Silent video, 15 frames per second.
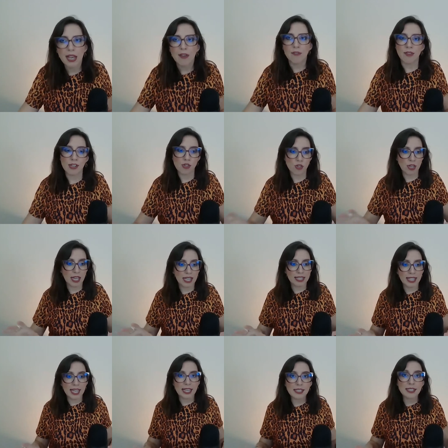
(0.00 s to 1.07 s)
Vai chegar
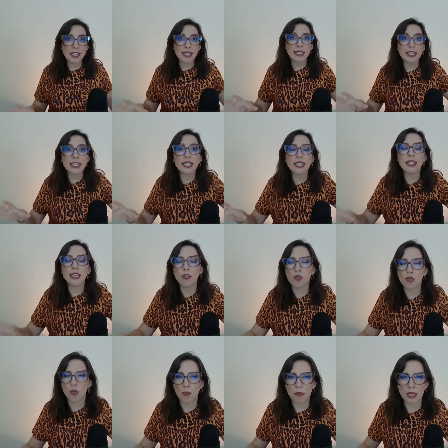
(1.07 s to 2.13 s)
nessa linha
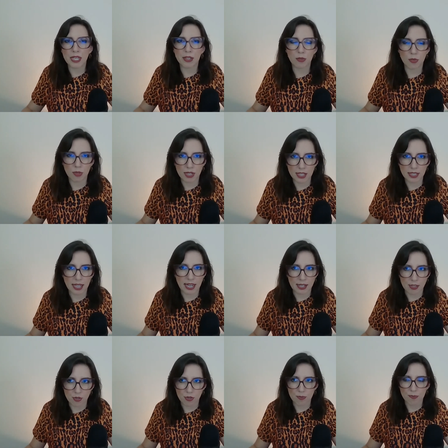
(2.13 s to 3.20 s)
de
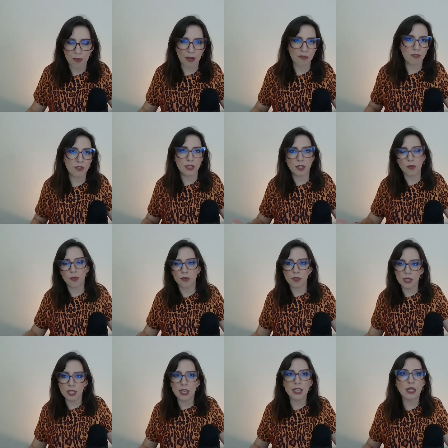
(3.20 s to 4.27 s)
obrigatoriedade para você
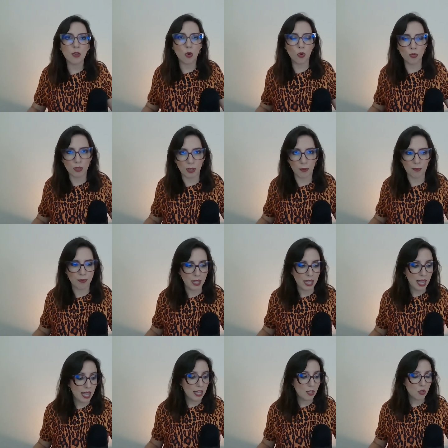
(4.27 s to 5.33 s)
conseguir ou não.
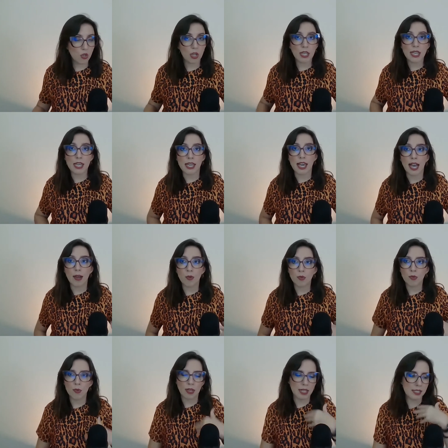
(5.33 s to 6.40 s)
Só que
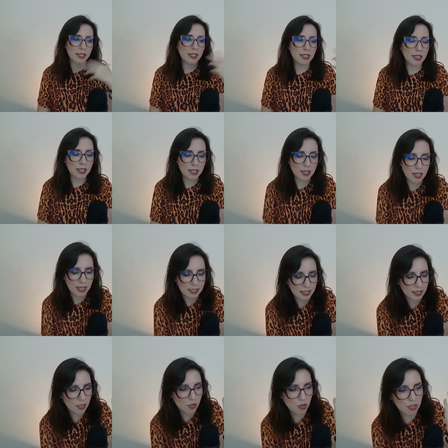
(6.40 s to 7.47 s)
o, esse,
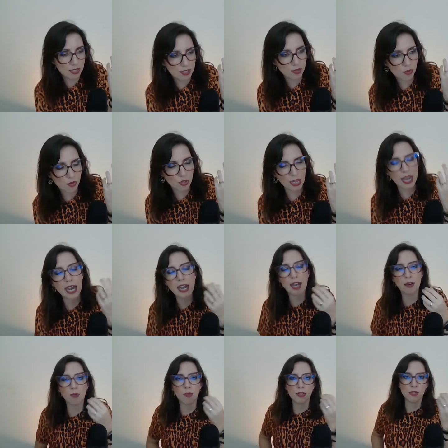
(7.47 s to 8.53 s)
essa descrição de
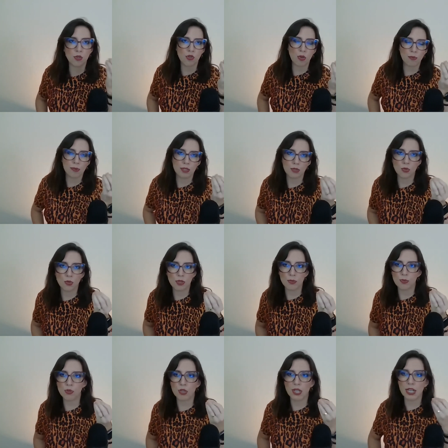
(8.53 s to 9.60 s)
cargo, esse job
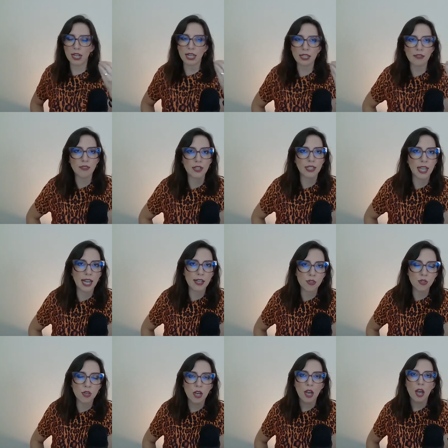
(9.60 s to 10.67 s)
description, ele é, na
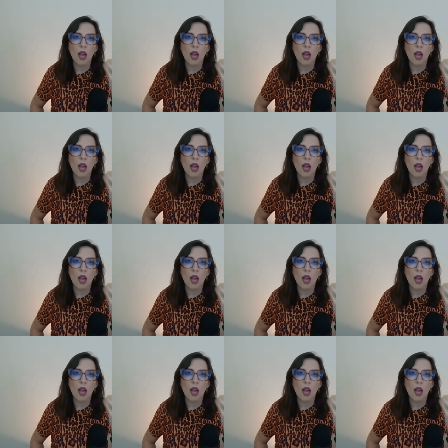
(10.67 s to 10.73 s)
verdade,